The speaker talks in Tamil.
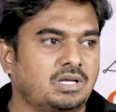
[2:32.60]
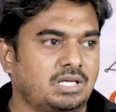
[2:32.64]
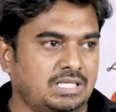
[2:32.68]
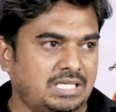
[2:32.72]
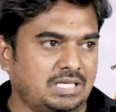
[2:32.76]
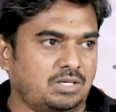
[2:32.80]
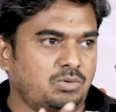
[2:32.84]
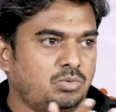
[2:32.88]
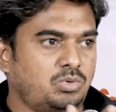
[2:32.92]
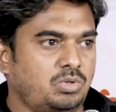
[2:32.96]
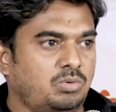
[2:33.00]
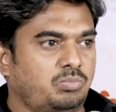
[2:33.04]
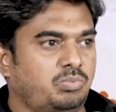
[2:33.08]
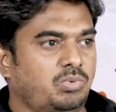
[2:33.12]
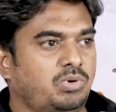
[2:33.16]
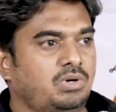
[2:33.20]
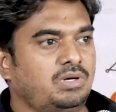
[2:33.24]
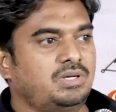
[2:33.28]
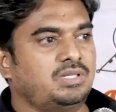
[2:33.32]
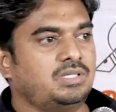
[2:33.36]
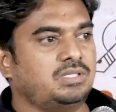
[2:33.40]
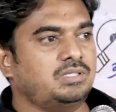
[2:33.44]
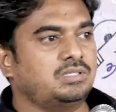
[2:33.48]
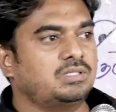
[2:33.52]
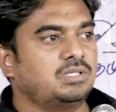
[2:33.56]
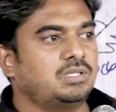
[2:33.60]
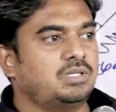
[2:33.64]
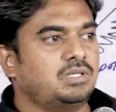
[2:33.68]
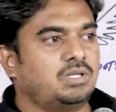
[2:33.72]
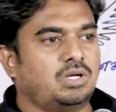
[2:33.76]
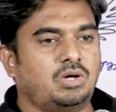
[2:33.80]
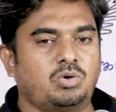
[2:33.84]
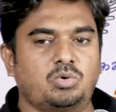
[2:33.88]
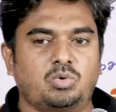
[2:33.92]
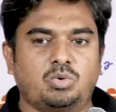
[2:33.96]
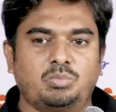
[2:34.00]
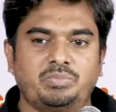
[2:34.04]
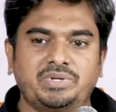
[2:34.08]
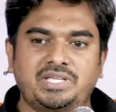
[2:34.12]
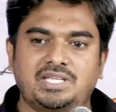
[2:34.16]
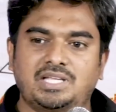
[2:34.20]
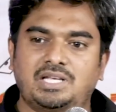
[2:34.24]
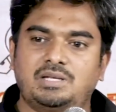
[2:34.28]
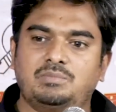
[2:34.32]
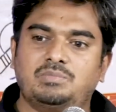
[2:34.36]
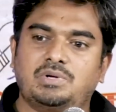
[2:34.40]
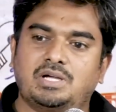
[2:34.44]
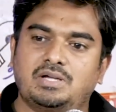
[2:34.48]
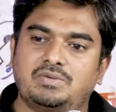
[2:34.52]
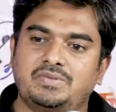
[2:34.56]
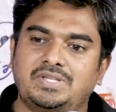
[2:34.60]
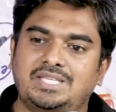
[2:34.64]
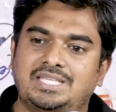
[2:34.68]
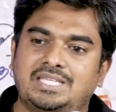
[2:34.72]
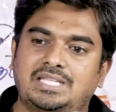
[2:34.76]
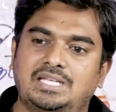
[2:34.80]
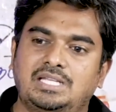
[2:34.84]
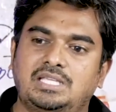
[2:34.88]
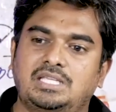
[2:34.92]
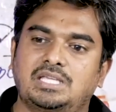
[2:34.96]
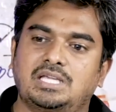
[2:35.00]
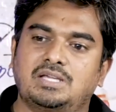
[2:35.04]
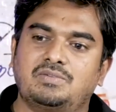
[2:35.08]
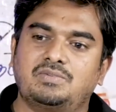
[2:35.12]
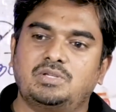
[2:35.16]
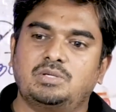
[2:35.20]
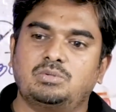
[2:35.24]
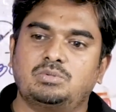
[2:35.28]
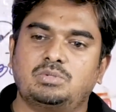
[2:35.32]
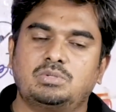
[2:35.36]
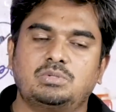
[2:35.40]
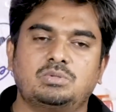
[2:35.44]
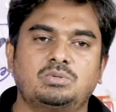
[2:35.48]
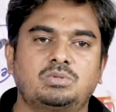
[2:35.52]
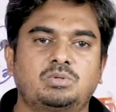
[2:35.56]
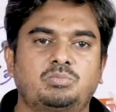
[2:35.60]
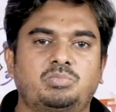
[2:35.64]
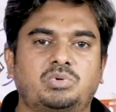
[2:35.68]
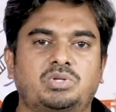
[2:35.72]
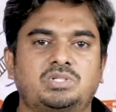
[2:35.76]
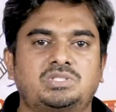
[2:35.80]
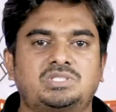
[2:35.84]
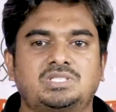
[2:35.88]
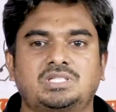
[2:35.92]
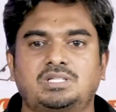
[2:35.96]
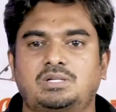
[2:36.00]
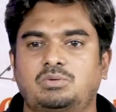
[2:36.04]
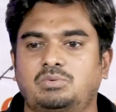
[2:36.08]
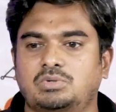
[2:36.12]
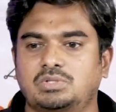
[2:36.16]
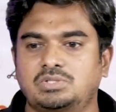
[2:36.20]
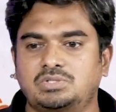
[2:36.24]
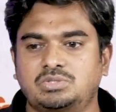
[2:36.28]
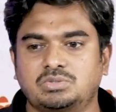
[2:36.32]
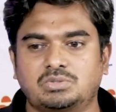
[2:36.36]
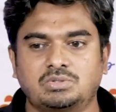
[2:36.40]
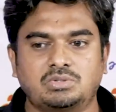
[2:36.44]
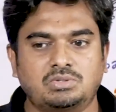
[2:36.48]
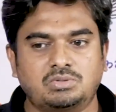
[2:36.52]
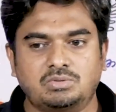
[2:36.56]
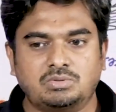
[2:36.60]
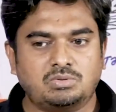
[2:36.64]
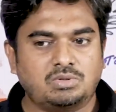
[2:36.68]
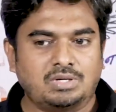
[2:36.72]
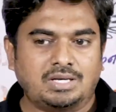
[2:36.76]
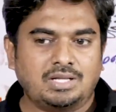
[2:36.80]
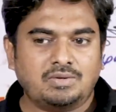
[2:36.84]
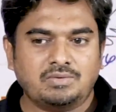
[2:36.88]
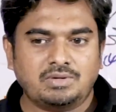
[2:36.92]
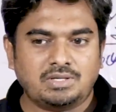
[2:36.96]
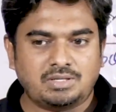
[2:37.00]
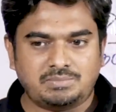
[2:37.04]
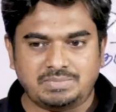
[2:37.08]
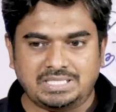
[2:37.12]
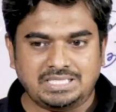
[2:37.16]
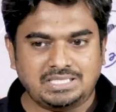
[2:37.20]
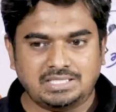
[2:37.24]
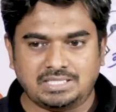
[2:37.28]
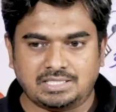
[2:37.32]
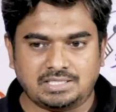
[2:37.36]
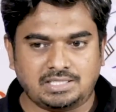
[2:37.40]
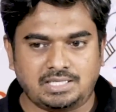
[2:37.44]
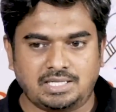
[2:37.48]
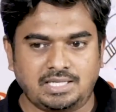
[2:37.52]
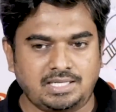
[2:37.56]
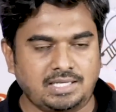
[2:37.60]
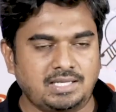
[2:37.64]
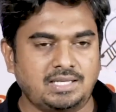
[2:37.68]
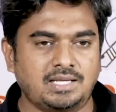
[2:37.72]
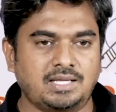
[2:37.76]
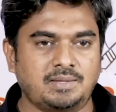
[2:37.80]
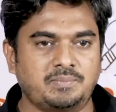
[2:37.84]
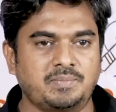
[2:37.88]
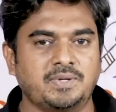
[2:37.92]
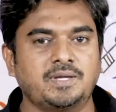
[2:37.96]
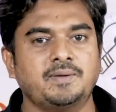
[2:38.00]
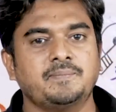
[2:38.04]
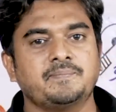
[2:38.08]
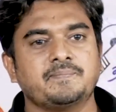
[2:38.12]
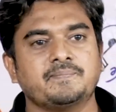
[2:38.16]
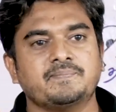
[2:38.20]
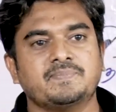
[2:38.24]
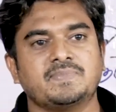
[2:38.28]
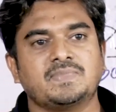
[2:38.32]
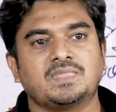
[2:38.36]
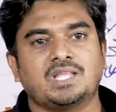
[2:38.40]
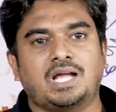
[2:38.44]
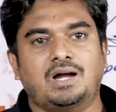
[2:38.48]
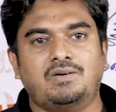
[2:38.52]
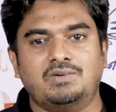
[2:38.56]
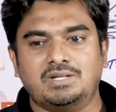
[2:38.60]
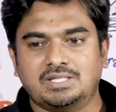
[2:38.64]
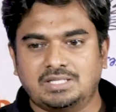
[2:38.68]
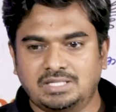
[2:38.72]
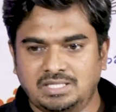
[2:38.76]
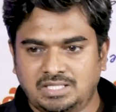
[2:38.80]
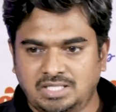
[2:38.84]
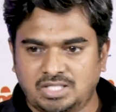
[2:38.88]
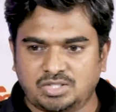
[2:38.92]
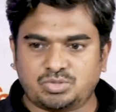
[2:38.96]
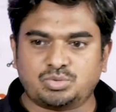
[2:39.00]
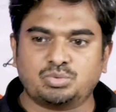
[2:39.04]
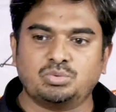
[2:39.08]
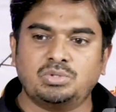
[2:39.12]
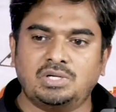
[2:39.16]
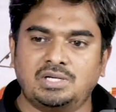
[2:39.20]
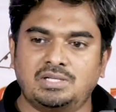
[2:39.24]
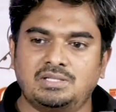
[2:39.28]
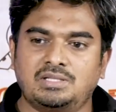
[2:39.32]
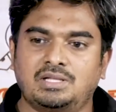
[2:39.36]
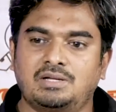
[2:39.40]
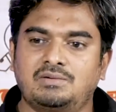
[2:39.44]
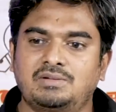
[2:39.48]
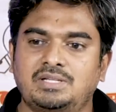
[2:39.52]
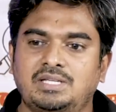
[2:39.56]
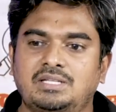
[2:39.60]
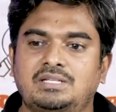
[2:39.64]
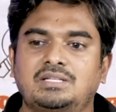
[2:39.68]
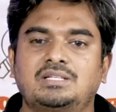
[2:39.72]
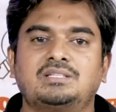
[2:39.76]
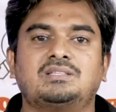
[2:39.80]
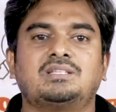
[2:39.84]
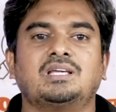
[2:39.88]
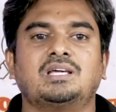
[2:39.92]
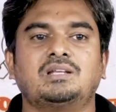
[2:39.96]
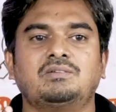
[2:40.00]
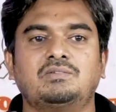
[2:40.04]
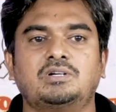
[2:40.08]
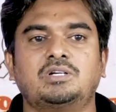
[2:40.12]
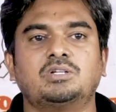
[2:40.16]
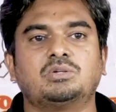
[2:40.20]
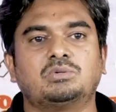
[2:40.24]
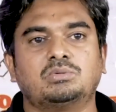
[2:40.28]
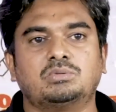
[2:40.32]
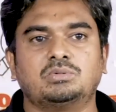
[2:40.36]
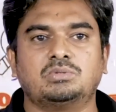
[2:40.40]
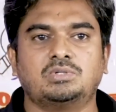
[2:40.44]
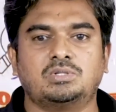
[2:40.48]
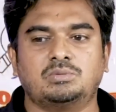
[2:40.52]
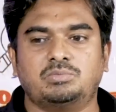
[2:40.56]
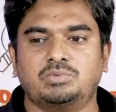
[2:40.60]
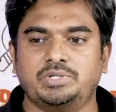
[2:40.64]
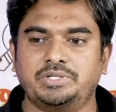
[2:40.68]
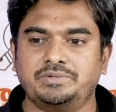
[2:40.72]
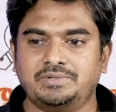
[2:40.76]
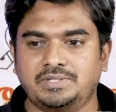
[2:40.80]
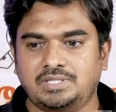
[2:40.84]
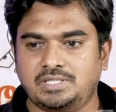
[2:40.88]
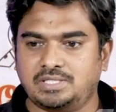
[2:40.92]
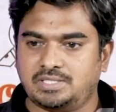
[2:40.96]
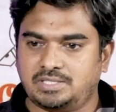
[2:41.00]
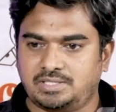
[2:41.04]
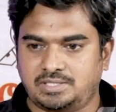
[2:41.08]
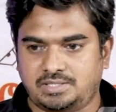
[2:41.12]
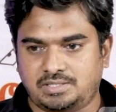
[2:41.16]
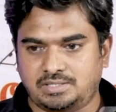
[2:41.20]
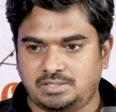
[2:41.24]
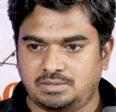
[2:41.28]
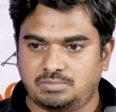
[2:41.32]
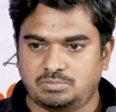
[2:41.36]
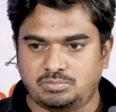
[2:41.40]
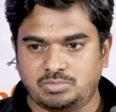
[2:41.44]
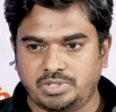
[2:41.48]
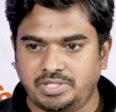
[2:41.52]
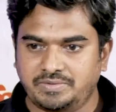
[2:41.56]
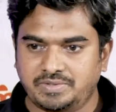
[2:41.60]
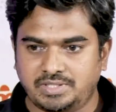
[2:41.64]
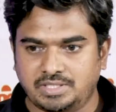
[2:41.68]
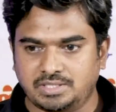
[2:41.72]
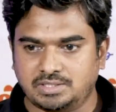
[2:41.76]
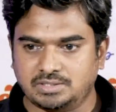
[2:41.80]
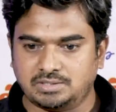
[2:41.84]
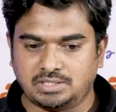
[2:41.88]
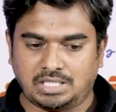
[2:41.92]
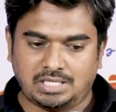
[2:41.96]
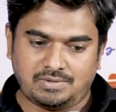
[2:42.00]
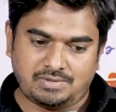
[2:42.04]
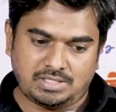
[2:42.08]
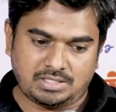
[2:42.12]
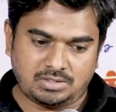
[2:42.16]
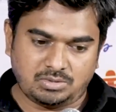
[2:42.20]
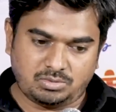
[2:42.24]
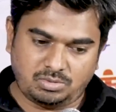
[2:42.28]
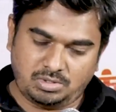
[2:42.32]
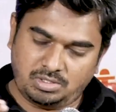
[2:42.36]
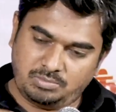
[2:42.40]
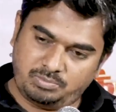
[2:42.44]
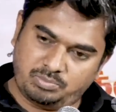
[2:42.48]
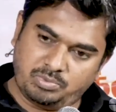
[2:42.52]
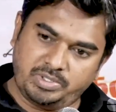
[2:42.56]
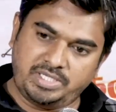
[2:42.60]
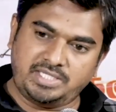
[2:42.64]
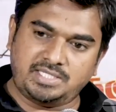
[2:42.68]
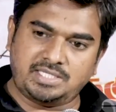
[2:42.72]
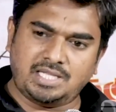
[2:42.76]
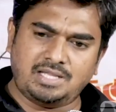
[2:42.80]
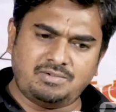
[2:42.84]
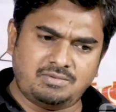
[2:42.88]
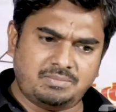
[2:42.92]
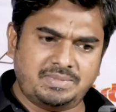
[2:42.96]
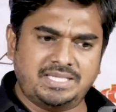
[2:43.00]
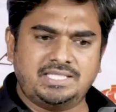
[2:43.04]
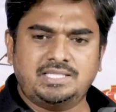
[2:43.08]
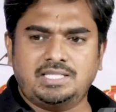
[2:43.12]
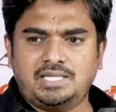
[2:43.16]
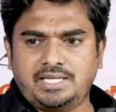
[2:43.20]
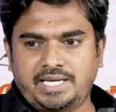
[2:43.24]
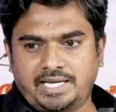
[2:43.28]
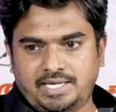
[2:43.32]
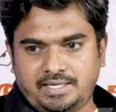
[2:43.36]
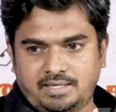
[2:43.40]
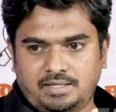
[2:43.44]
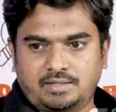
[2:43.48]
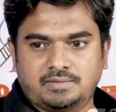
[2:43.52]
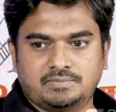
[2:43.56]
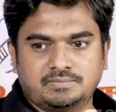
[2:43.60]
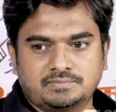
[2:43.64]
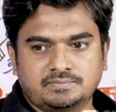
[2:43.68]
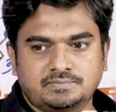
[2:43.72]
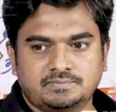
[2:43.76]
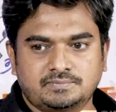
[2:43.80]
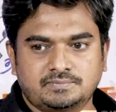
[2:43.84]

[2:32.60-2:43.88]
அதான் ஒரு பொண்ணு ஒன்று அவர் ரொம்ப இயல்பாகவே இயற்கையாகவே ஒரு ஒரு புரட்சிகர உணர்ச்சி கொண்டவ அப்படிங்கிறதெல்லாம் இல்லாமல் அவளுக்கு இருக்கிற சூழல் தான் அவள் என்ன தேர்வு எடுக்கணுங்கிற முடிவை முடிவு எடுக்குது அவள் அதுக்குள்ளே போய்த்தா அவள் மைதிலி ஆயிடுறான்